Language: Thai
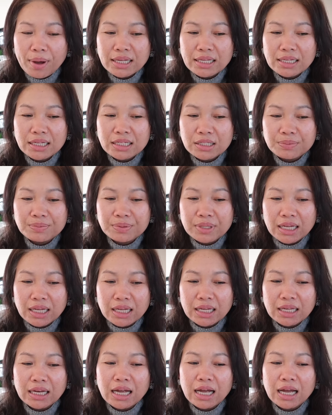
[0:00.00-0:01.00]

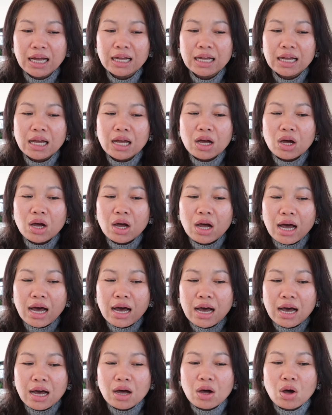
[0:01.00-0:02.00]
2024นะคะ
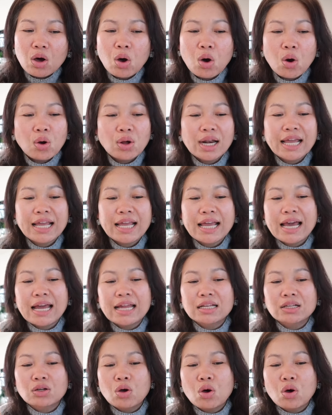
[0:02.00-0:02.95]
อะของรายงาน